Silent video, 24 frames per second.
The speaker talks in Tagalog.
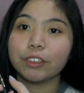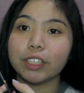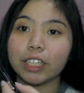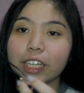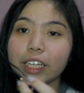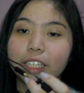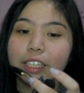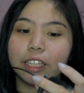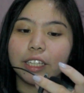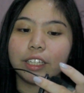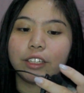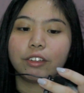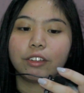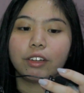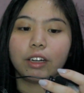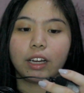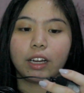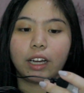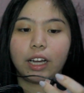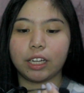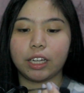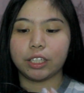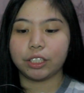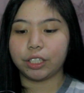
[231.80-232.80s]
nakita niyo
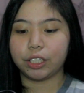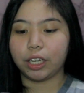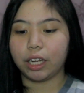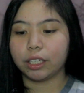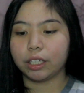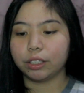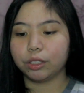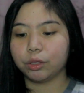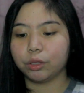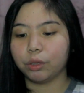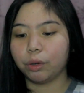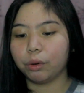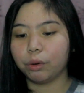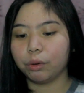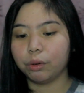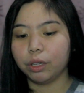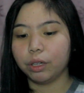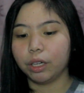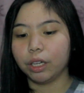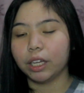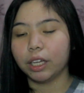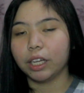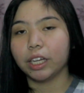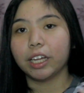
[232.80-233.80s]
na nga siya. So,
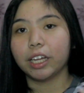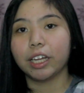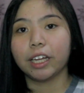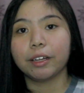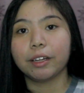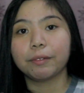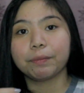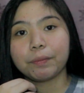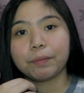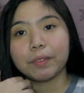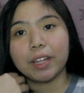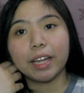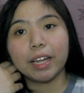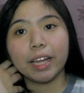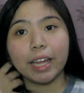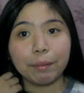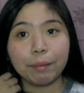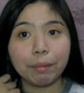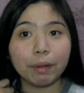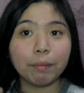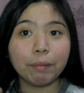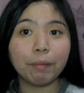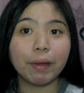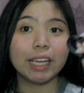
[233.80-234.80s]

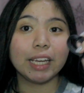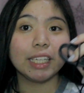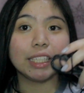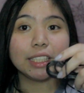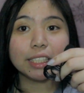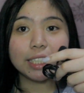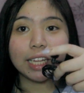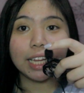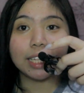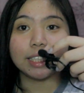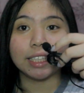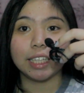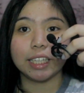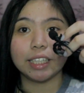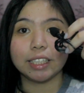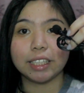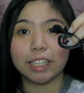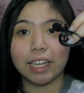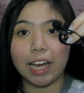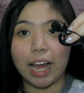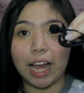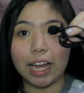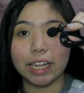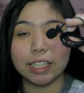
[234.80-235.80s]
ibe-base
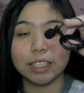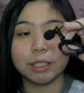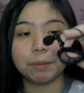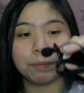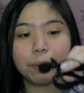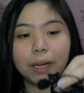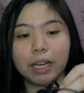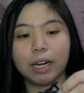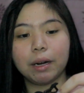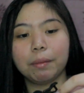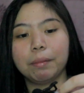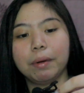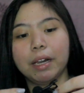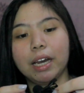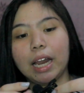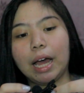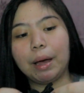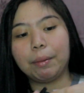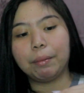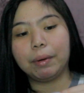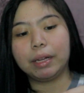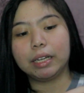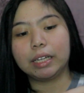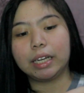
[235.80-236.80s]
natin guys para
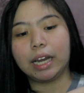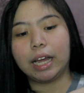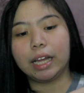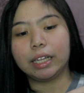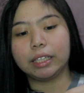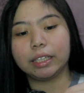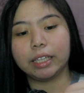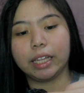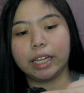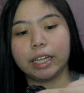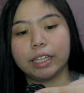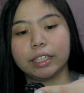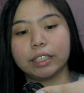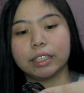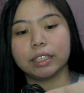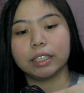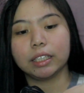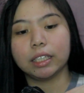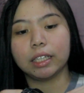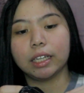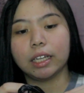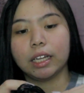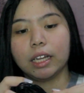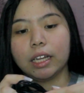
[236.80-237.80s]
malaman natin
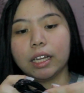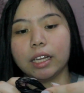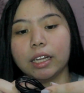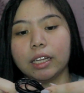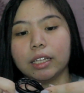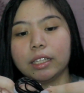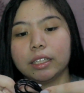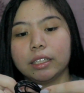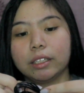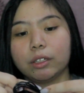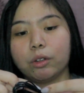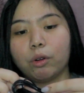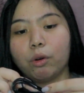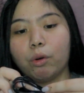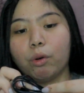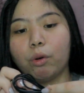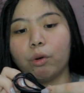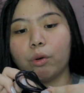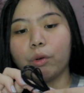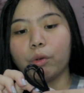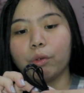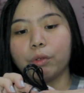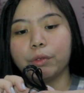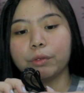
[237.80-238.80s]

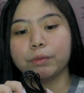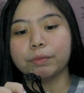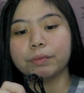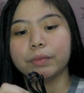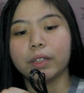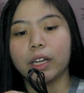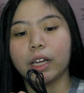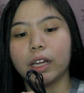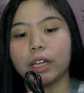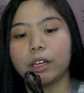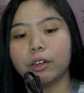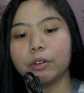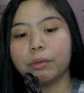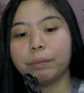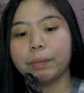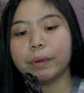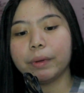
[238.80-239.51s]
kung anong